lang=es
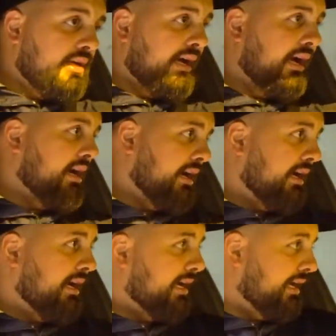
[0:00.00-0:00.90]

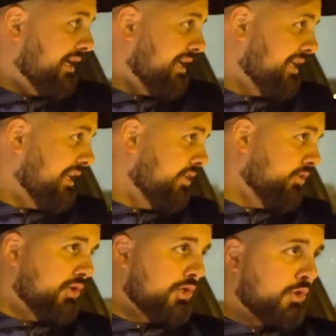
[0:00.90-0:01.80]
a, a,
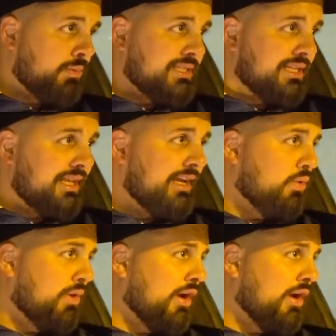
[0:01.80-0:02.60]
escrito, o sea, yo no me senté con